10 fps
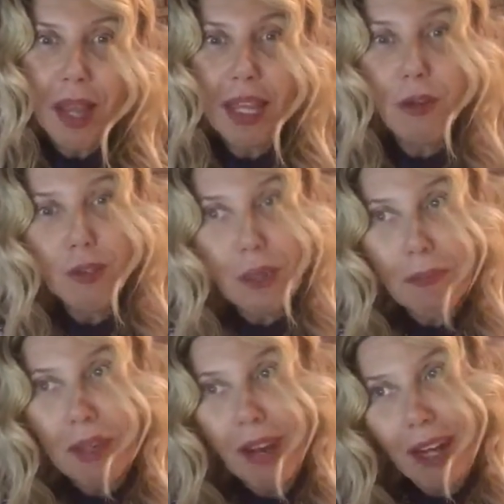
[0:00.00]
che non
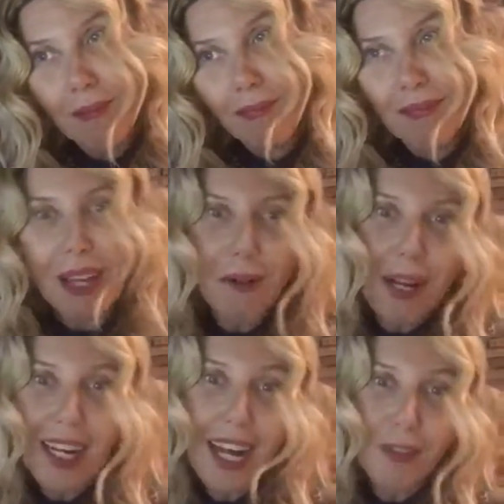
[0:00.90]
sapeva da
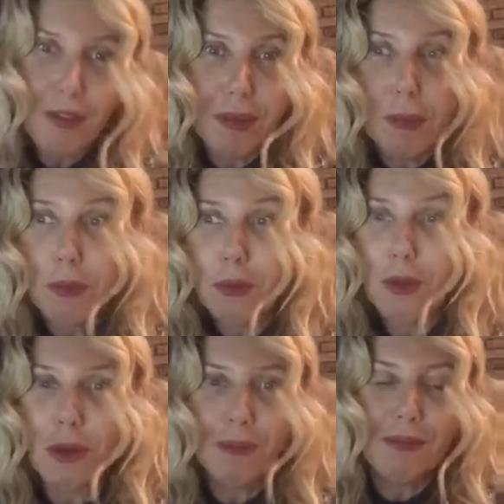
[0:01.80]
quale lato avrebbe
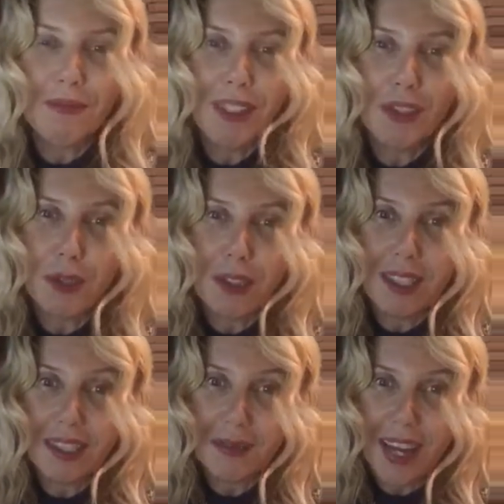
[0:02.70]
potuto
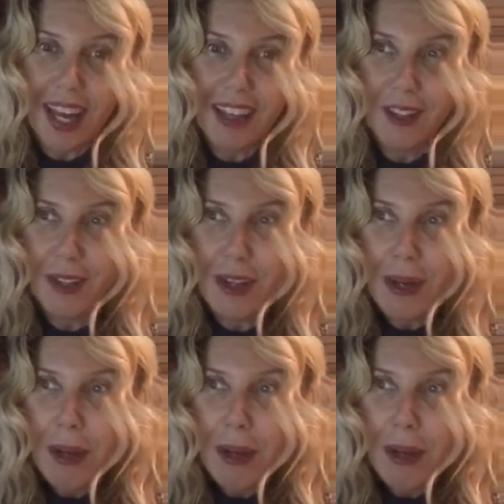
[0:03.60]
nascondersi meglio.